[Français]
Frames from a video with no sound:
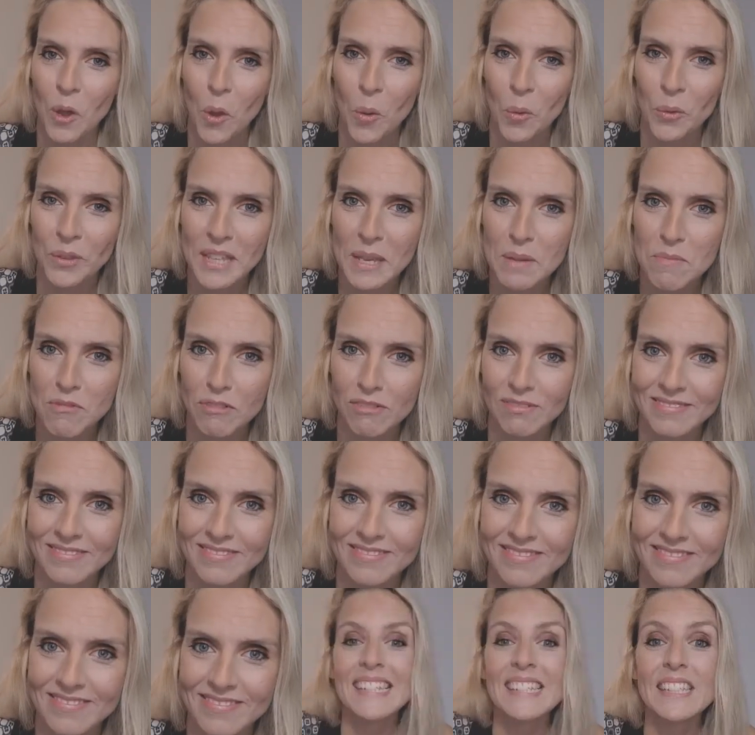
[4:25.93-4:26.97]
on est bon.
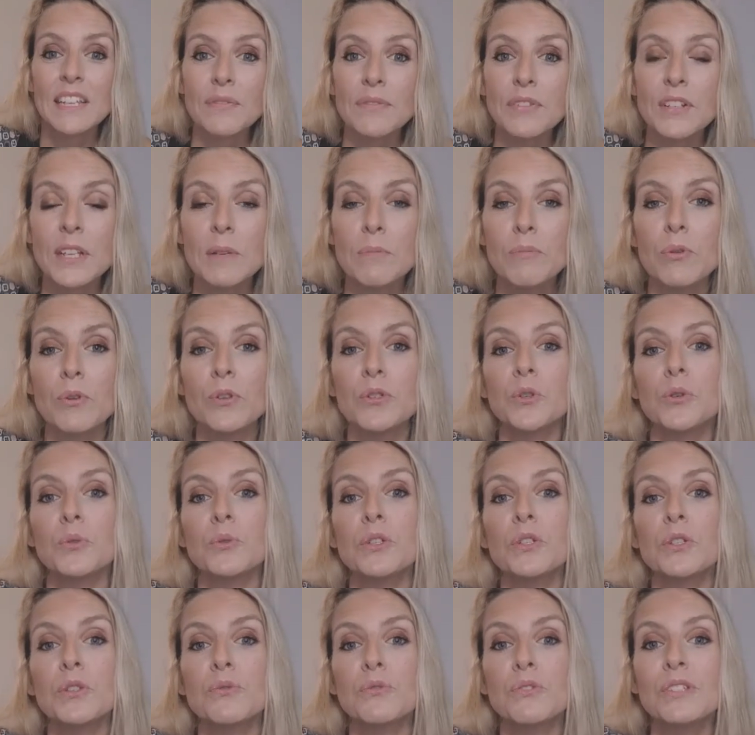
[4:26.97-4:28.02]
C'est fini pour
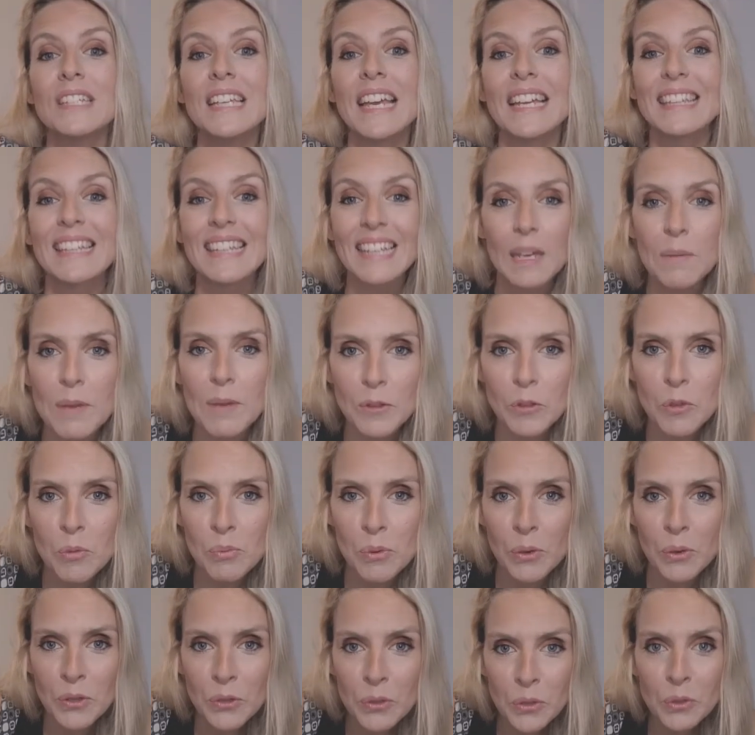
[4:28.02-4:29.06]
aujourd'hui, je vous dis à très bientôt
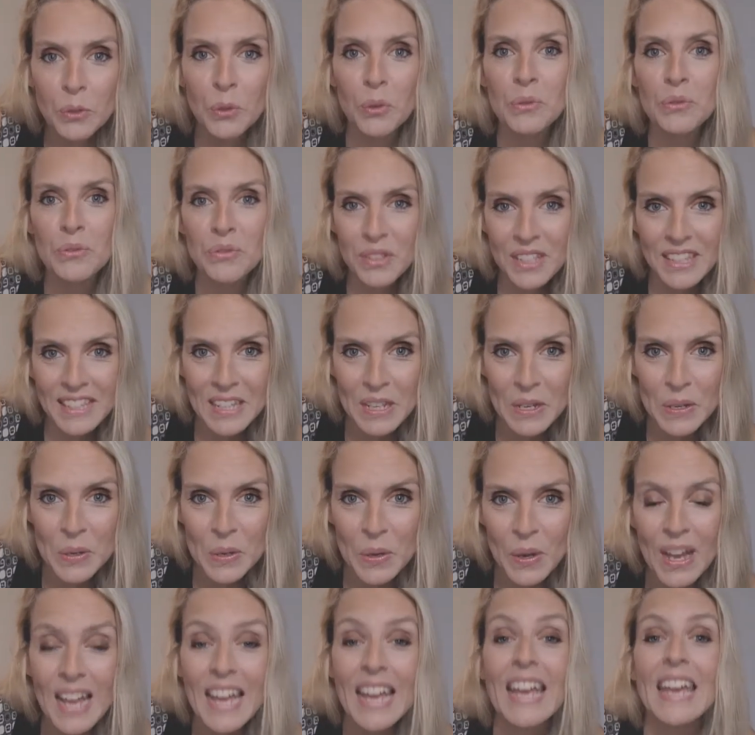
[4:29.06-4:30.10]
pour une autre
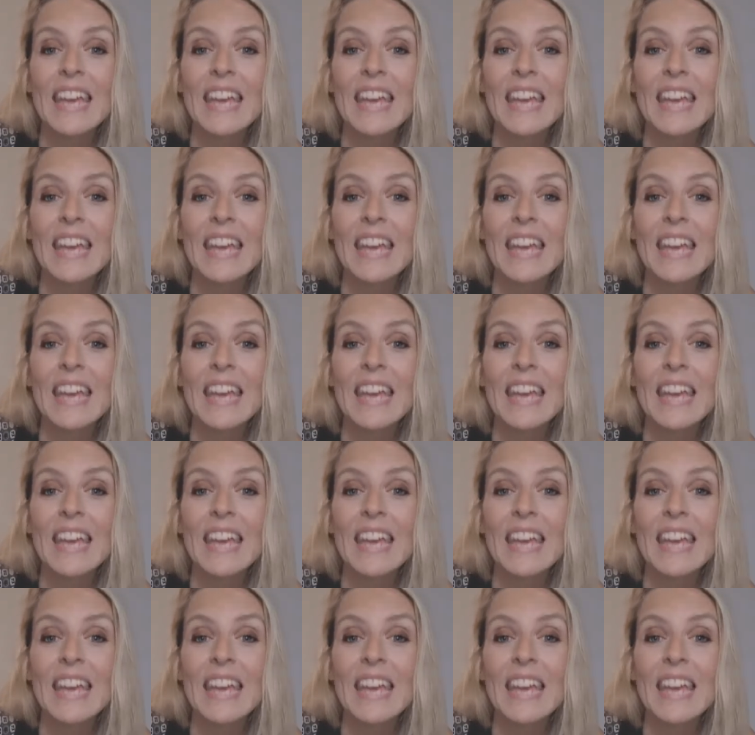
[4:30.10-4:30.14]
vidéo.